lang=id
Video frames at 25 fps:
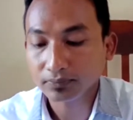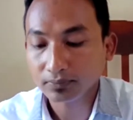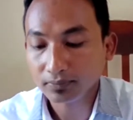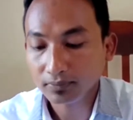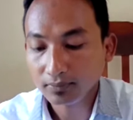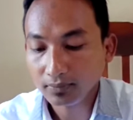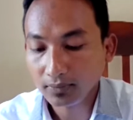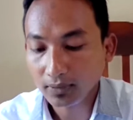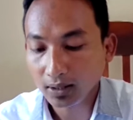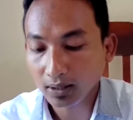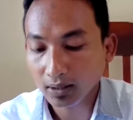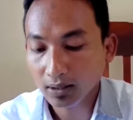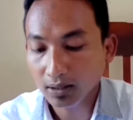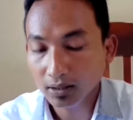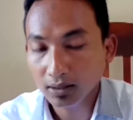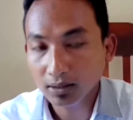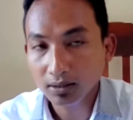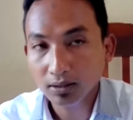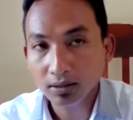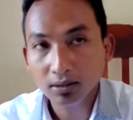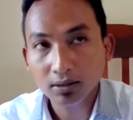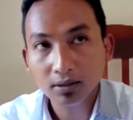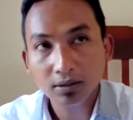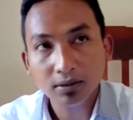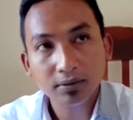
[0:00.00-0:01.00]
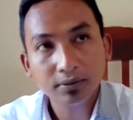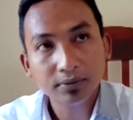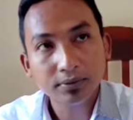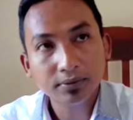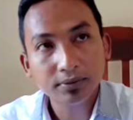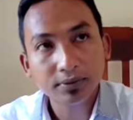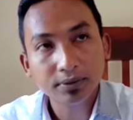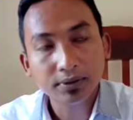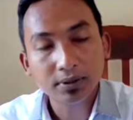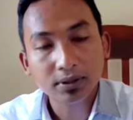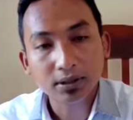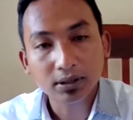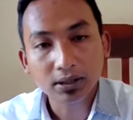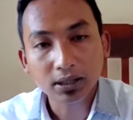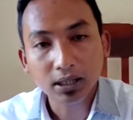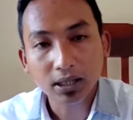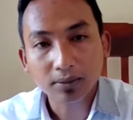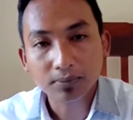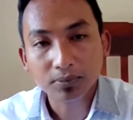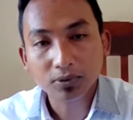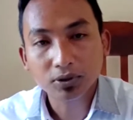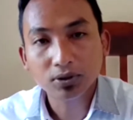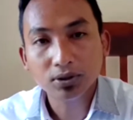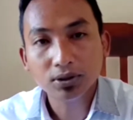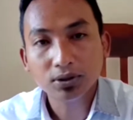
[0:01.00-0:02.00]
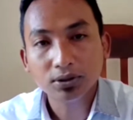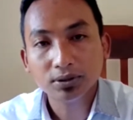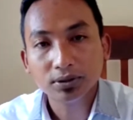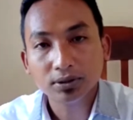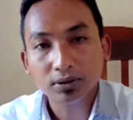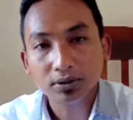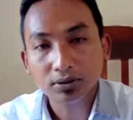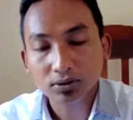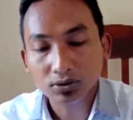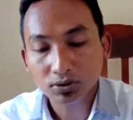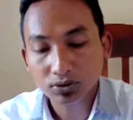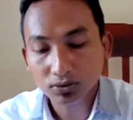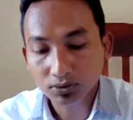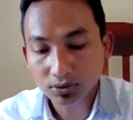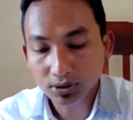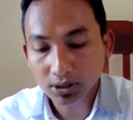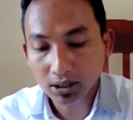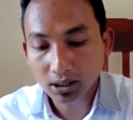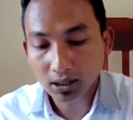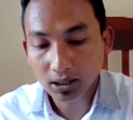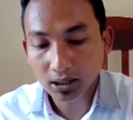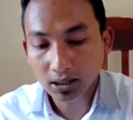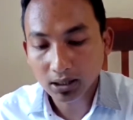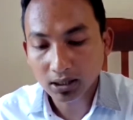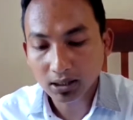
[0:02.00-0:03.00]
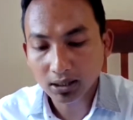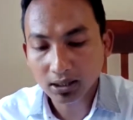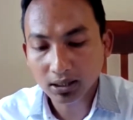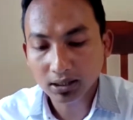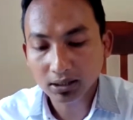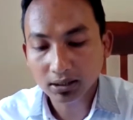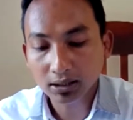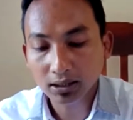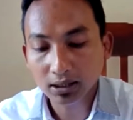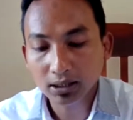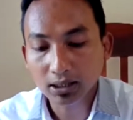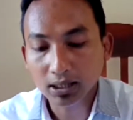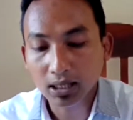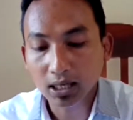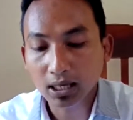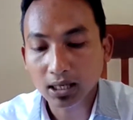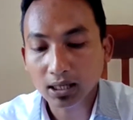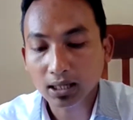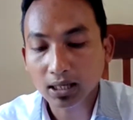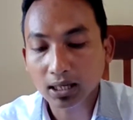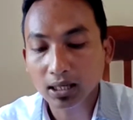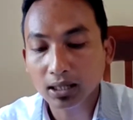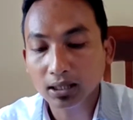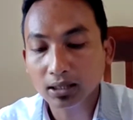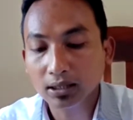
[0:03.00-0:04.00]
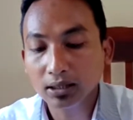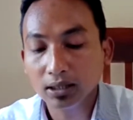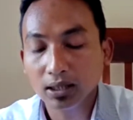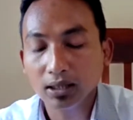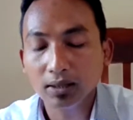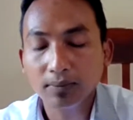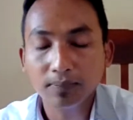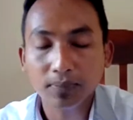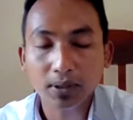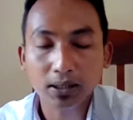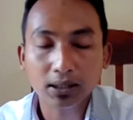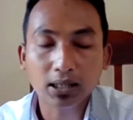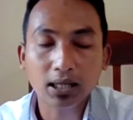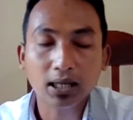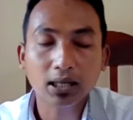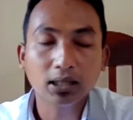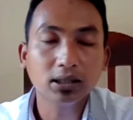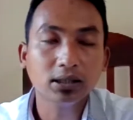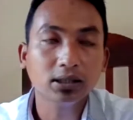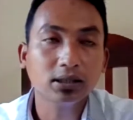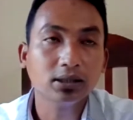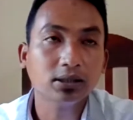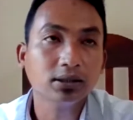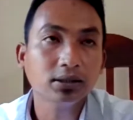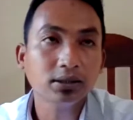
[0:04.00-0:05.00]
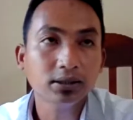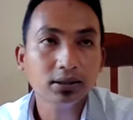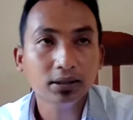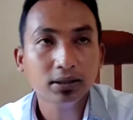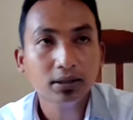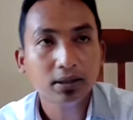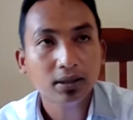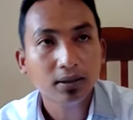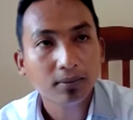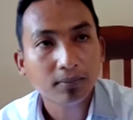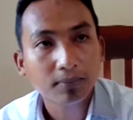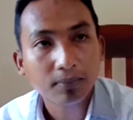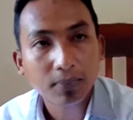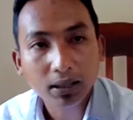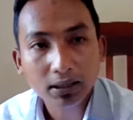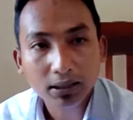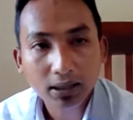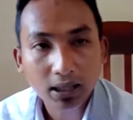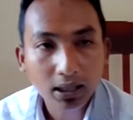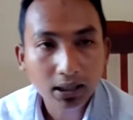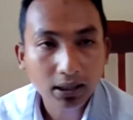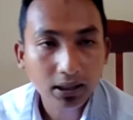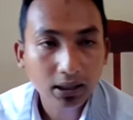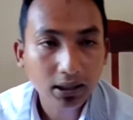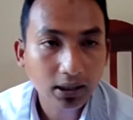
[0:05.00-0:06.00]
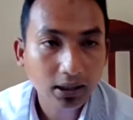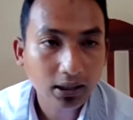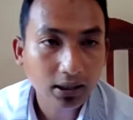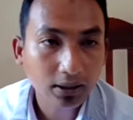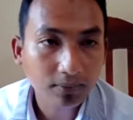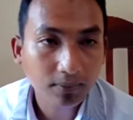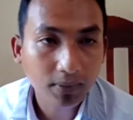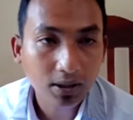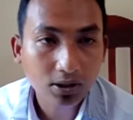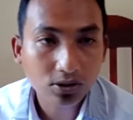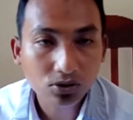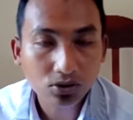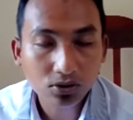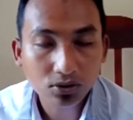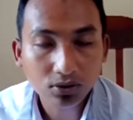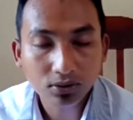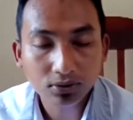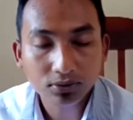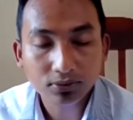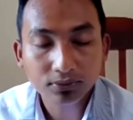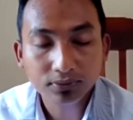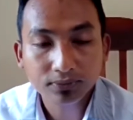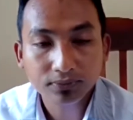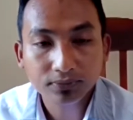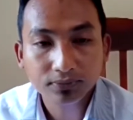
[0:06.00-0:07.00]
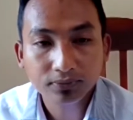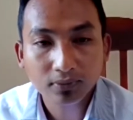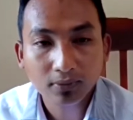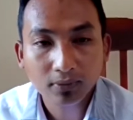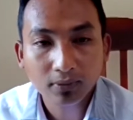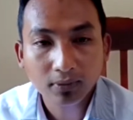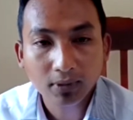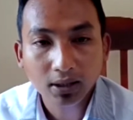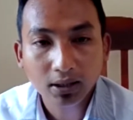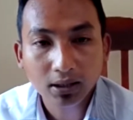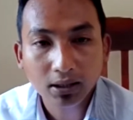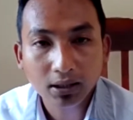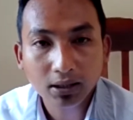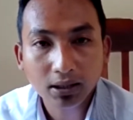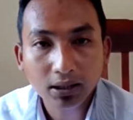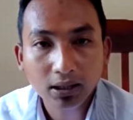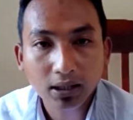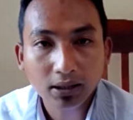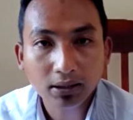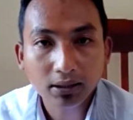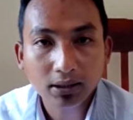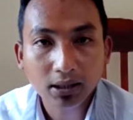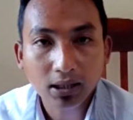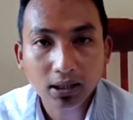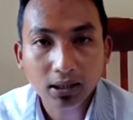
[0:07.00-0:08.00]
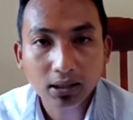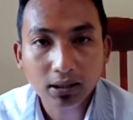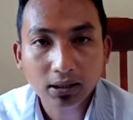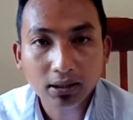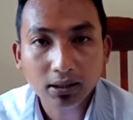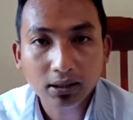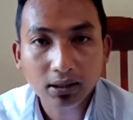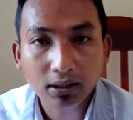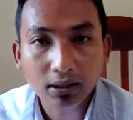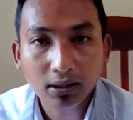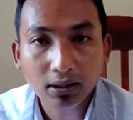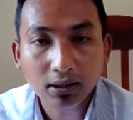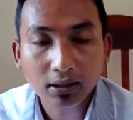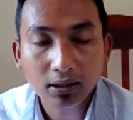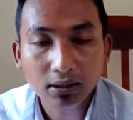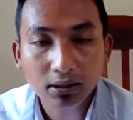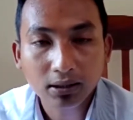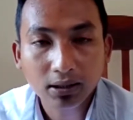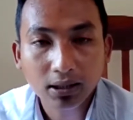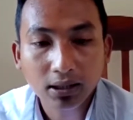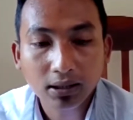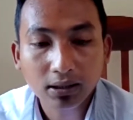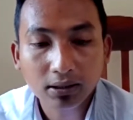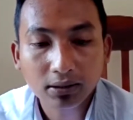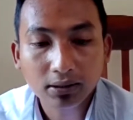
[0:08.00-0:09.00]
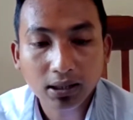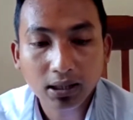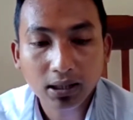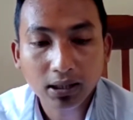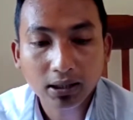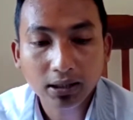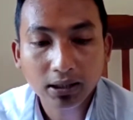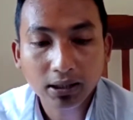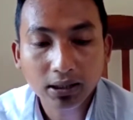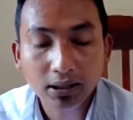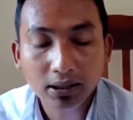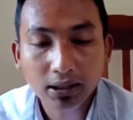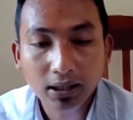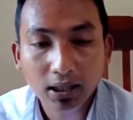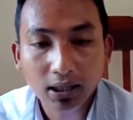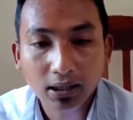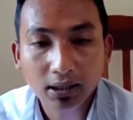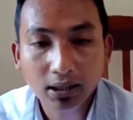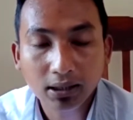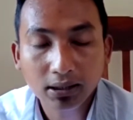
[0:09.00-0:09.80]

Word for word: Ini udah spesialisan ya, Sudah ya, sering kali ya. Sudah tiga kali, eh, empat kali, empat kali masuk. Ini yang terakhir, eh, yang terakhir ini ada